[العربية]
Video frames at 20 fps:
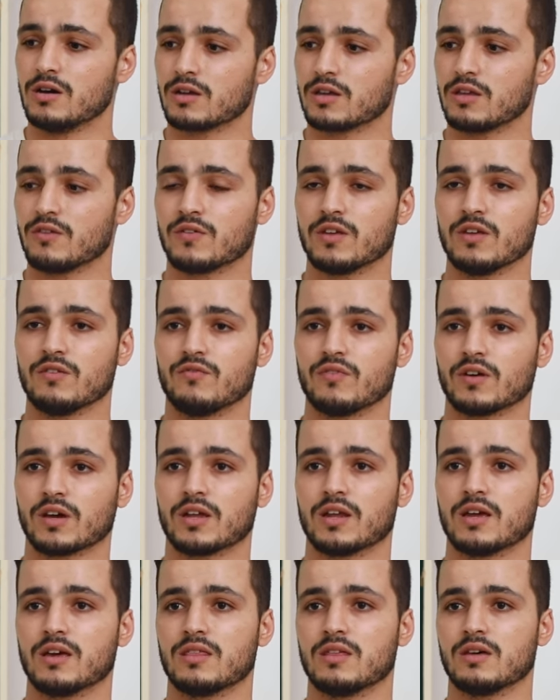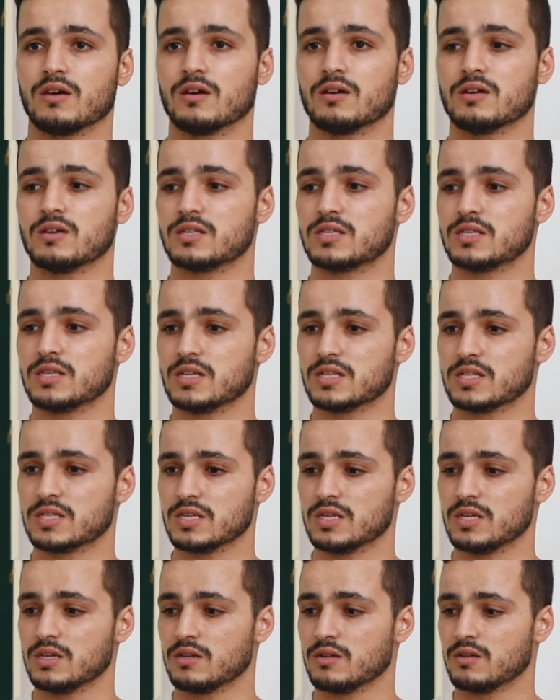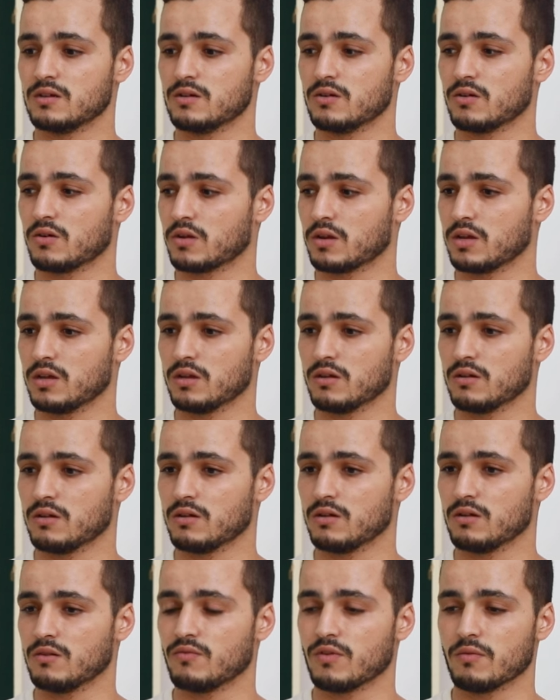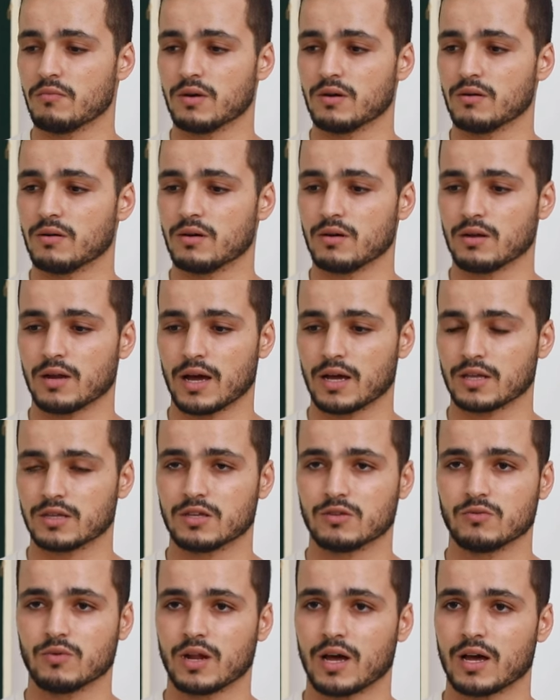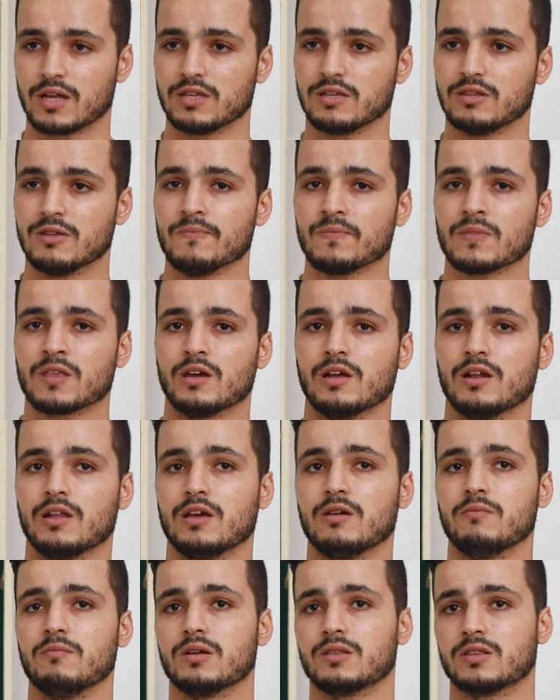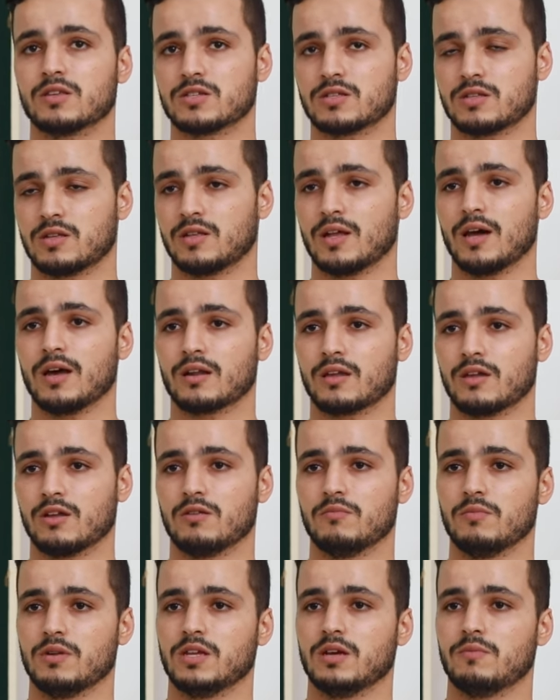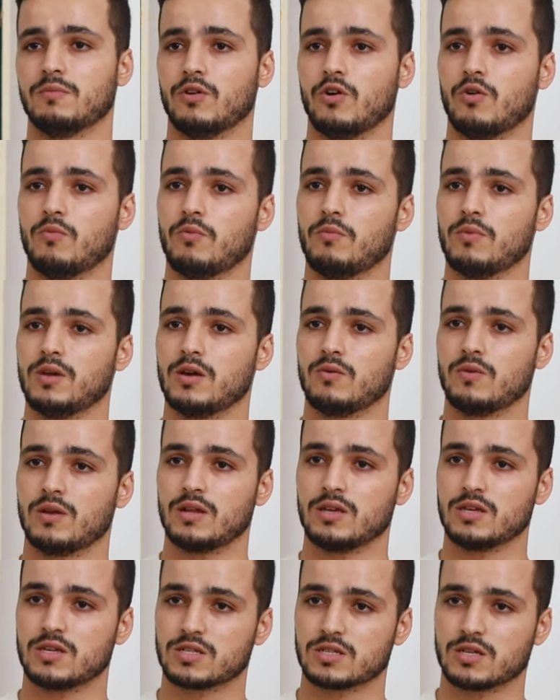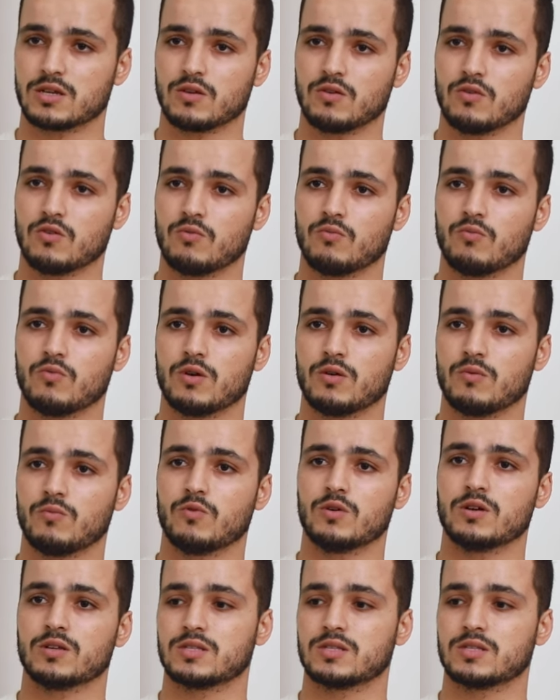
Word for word: كيف كيف غير هذا سياسيين اخرين فما العديد والعديد اللي اما تتحرك لهم النيابه العموميه ولا يشتكيهم